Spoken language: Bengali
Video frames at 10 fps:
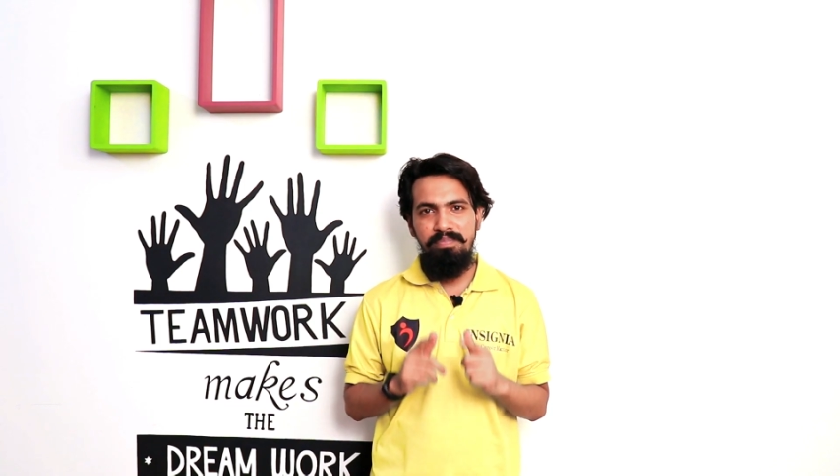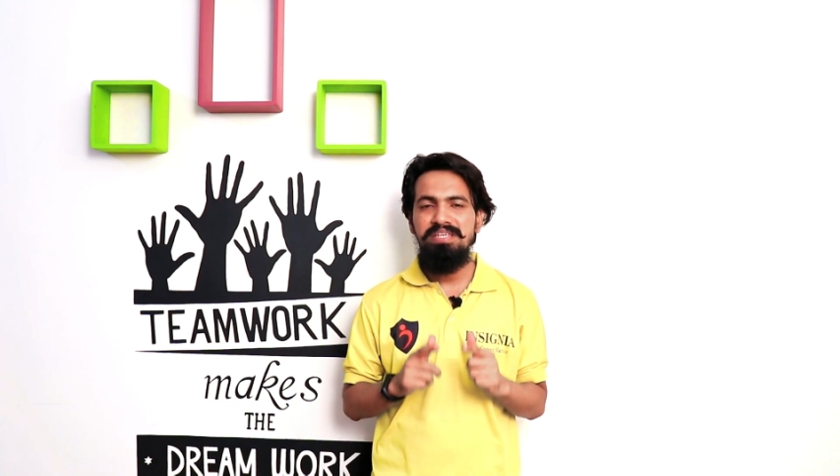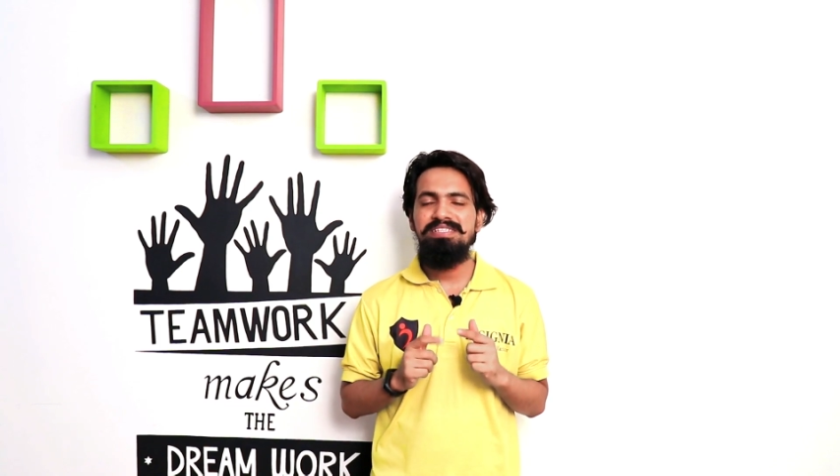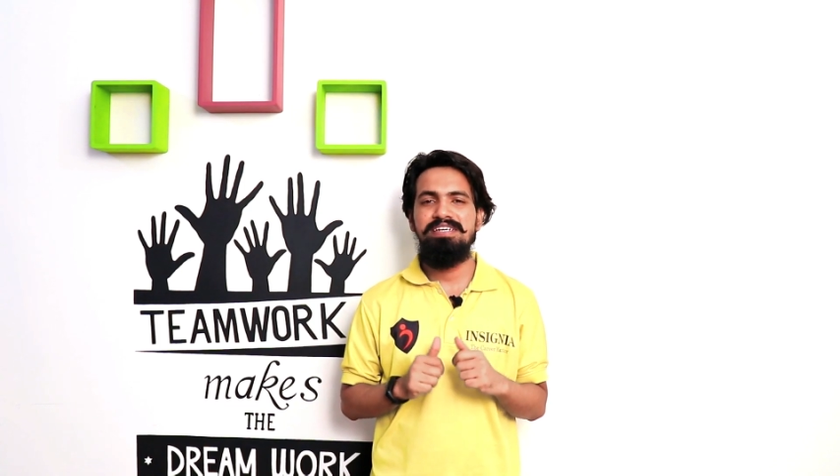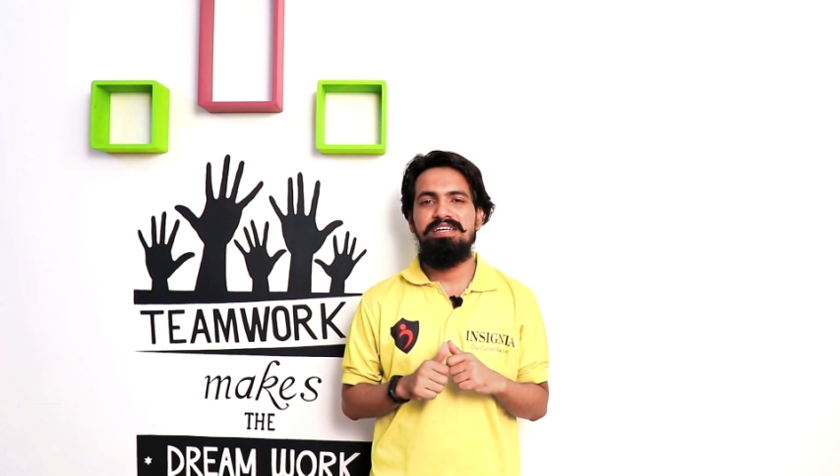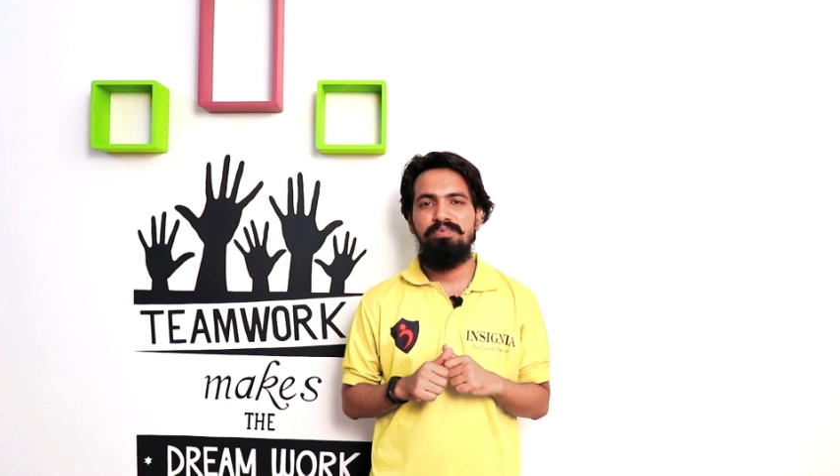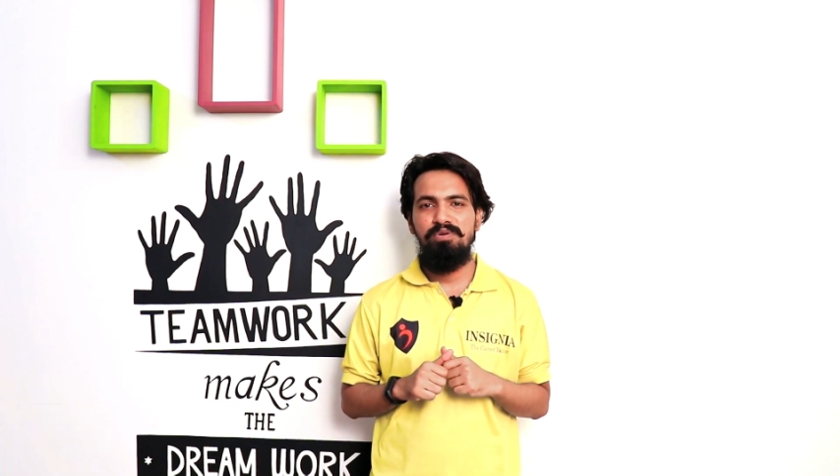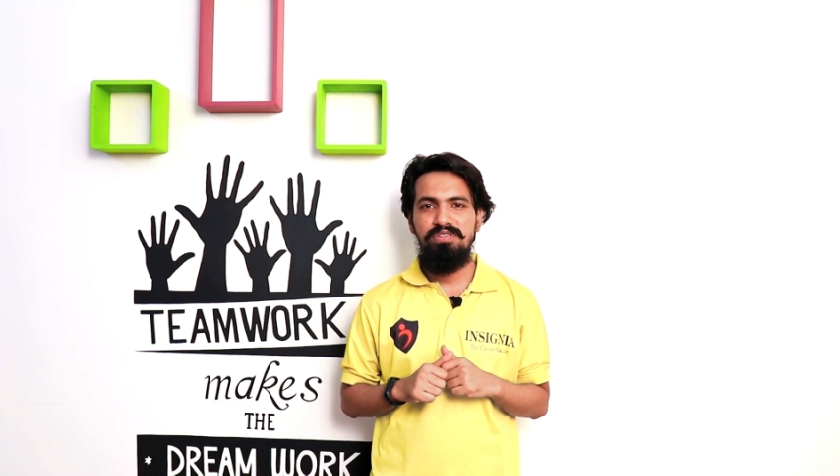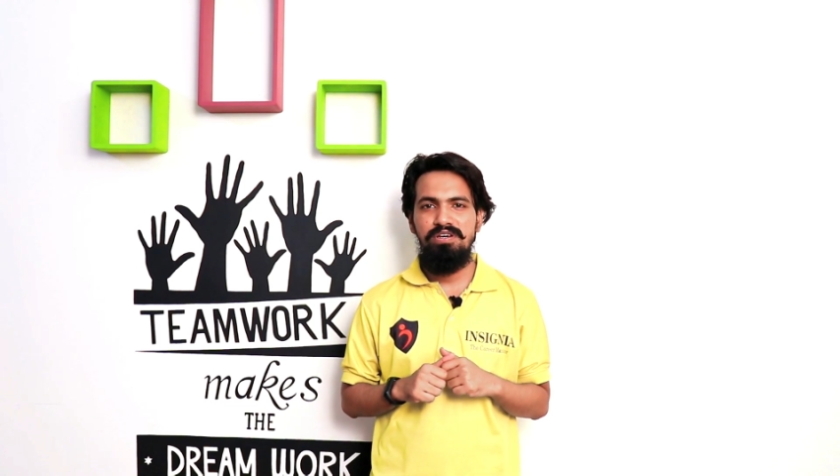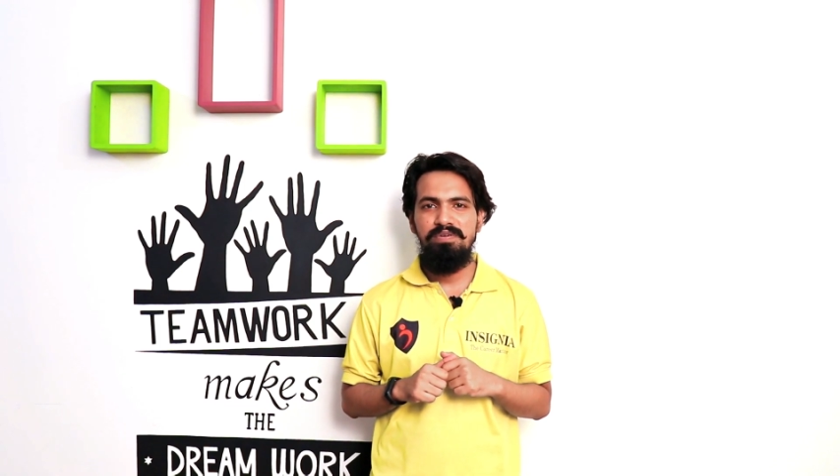বি সেট
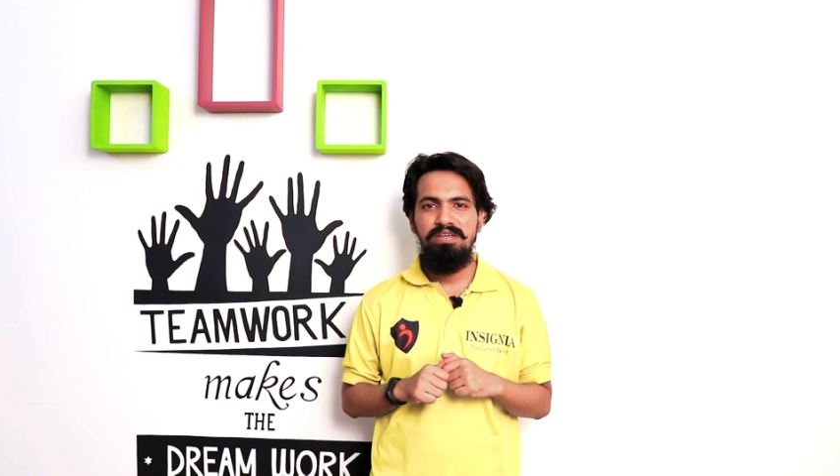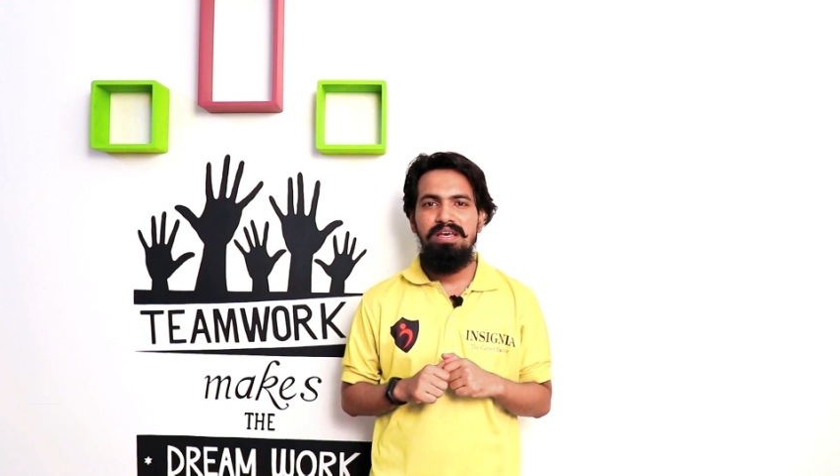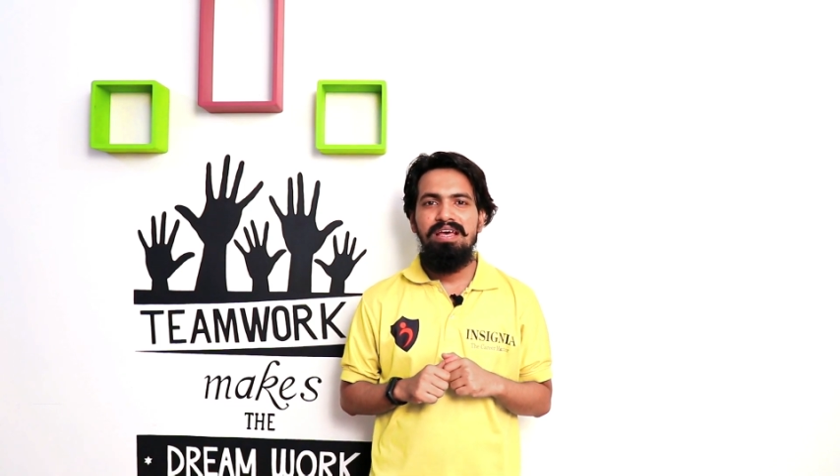করতে হবে